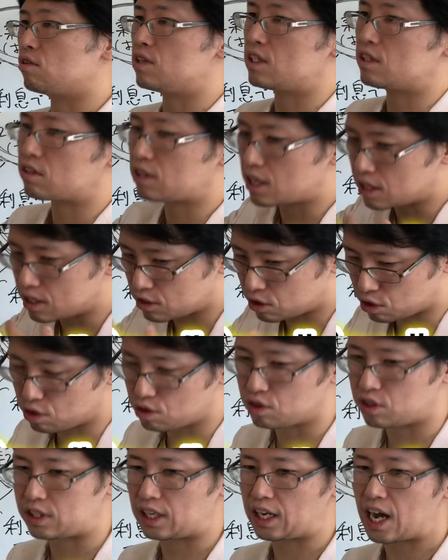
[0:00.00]
の
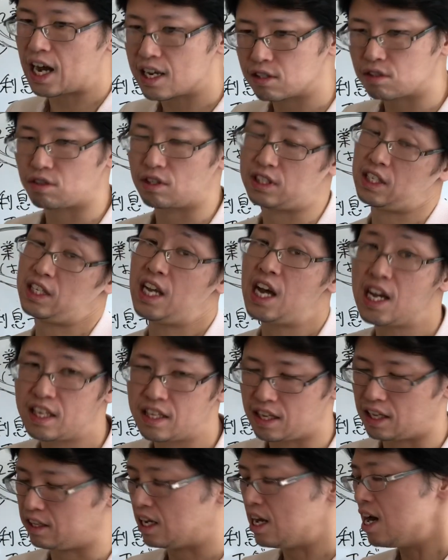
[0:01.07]
リスケジュールして返すとかじゃない
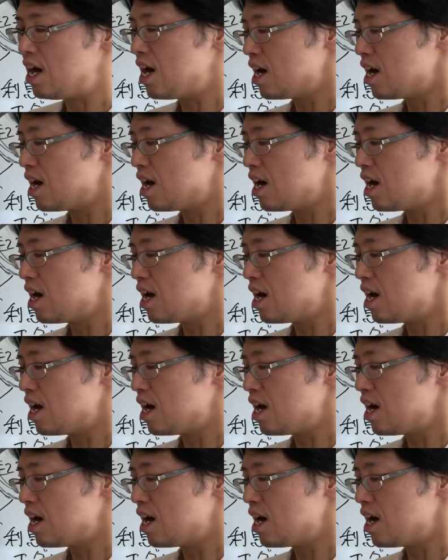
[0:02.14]
んだって。